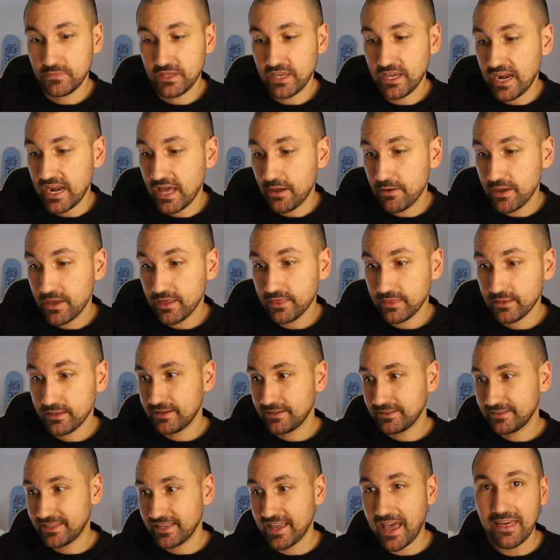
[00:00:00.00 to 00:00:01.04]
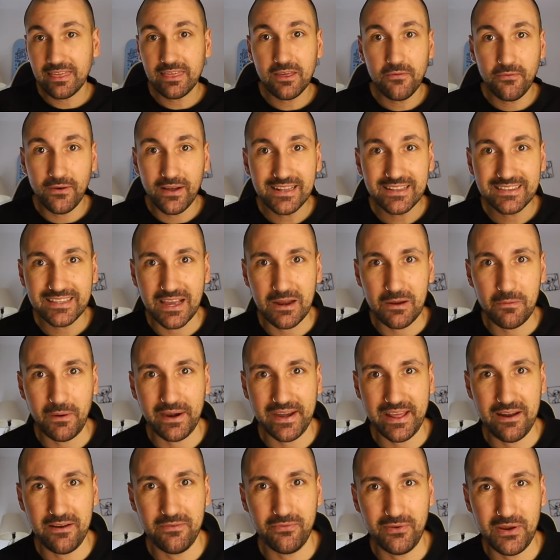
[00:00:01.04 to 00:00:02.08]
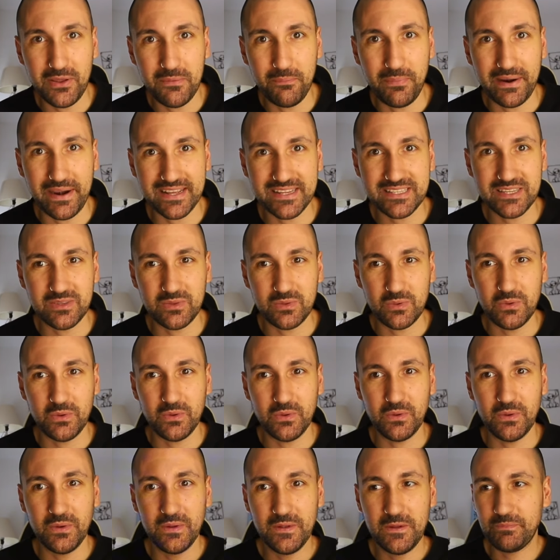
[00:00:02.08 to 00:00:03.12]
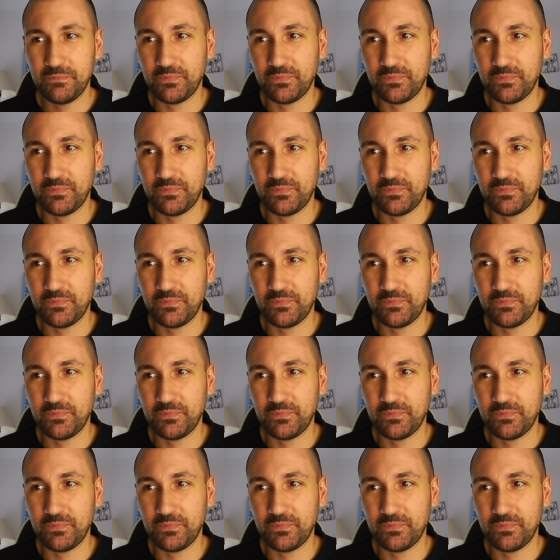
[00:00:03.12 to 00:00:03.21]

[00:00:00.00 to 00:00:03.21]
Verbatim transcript: y a la vez te hace falta el varial flip para ese truco.